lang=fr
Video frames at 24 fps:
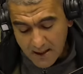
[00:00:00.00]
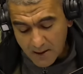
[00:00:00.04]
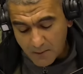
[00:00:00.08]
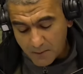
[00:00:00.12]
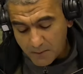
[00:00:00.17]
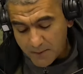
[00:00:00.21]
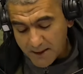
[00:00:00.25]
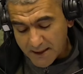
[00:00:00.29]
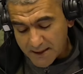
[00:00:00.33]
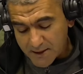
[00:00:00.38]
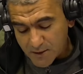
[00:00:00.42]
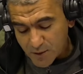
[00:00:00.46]

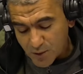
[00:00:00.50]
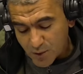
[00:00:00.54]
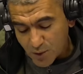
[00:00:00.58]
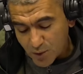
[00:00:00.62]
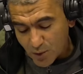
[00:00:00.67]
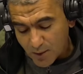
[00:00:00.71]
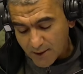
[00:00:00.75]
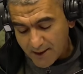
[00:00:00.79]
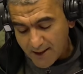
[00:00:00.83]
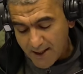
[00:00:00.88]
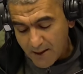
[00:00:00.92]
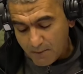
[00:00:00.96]
mis
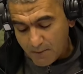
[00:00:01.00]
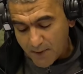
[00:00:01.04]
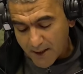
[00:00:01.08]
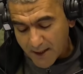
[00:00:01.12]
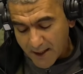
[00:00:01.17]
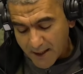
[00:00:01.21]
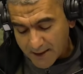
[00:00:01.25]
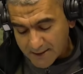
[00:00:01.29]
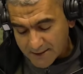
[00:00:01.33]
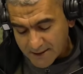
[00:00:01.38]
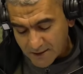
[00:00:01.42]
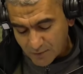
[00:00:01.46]
sur
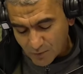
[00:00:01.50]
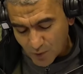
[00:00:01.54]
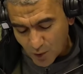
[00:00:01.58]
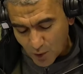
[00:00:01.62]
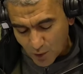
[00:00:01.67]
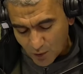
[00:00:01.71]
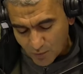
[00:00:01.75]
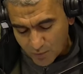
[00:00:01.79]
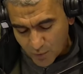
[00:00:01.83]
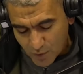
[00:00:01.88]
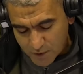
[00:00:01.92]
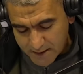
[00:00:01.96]
l'impératif de
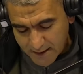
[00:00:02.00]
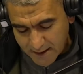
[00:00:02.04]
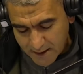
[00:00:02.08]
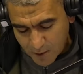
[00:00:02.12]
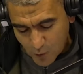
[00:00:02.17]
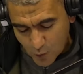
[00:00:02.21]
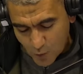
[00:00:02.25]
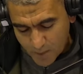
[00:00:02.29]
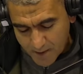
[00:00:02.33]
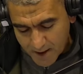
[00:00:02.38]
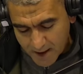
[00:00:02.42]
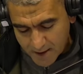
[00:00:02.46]
renforcer la
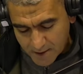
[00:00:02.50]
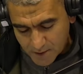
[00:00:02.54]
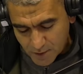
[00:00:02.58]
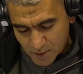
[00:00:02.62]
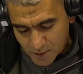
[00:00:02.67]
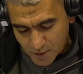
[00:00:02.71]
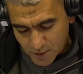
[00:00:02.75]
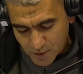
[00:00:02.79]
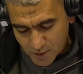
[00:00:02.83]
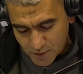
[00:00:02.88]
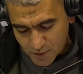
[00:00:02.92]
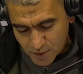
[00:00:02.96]
coopération
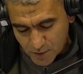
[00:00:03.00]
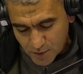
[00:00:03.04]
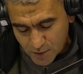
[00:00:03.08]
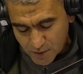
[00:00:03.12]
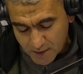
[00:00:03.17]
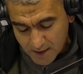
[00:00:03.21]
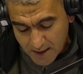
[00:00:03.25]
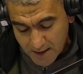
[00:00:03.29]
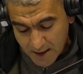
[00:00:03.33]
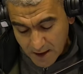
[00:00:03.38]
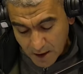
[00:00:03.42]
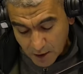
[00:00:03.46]

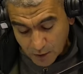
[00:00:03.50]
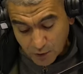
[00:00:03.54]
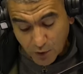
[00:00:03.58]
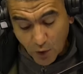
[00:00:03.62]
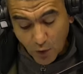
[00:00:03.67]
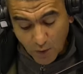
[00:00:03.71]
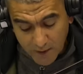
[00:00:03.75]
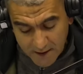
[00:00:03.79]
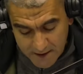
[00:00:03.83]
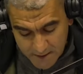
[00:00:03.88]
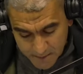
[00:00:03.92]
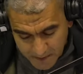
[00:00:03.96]
sud-sud
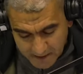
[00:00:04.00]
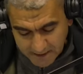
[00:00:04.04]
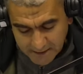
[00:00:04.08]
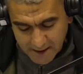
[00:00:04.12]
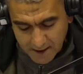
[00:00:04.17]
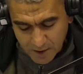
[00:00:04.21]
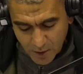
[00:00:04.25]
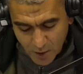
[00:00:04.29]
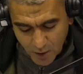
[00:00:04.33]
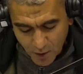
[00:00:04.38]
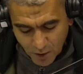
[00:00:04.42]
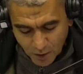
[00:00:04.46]
dans l'esprit
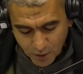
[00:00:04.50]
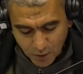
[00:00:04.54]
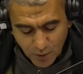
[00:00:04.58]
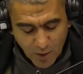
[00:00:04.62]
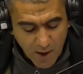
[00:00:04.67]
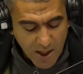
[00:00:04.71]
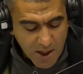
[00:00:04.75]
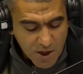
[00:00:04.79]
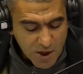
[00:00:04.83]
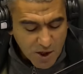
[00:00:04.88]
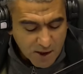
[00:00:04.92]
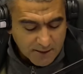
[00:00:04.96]
d'ailleurs de
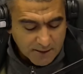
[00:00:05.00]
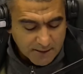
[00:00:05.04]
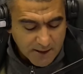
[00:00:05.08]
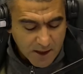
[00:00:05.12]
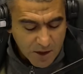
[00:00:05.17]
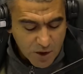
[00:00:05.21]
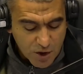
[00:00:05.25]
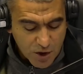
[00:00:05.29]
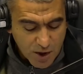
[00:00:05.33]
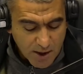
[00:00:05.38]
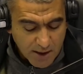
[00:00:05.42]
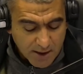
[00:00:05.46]
la charte
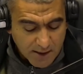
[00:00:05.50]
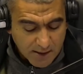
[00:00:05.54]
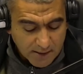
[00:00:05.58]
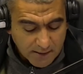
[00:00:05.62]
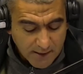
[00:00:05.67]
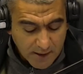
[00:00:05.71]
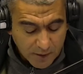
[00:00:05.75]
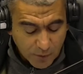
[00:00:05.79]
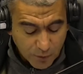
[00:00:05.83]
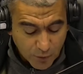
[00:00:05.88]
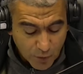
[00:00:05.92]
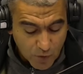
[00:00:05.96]
d'Alger qui
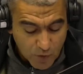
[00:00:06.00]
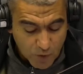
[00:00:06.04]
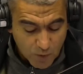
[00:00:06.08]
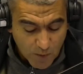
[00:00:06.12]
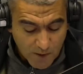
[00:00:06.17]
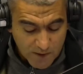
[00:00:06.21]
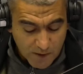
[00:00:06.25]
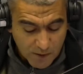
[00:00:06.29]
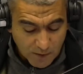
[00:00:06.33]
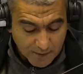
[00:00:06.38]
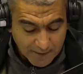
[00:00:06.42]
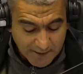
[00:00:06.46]
date d'une
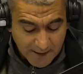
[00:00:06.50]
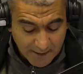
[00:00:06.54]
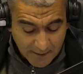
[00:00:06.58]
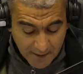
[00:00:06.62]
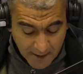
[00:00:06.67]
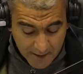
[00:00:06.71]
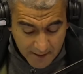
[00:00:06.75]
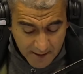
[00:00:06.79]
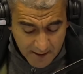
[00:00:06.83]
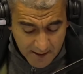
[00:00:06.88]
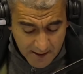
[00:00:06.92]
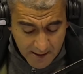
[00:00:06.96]
soixantaine
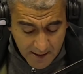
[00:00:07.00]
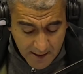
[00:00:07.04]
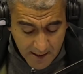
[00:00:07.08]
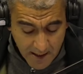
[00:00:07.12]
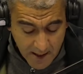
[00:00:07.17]
d'années